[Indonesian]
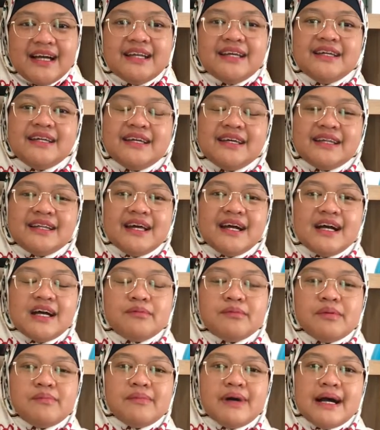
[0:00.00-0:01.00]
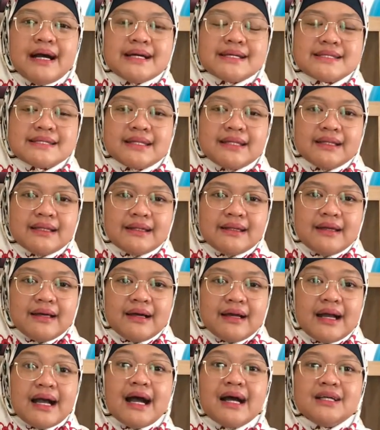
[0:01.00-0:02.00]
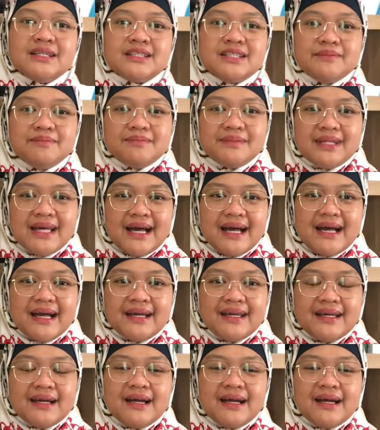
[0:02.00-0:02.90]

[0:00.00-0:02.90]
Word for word: Kali ini kita akan membahas tentang hak cipta.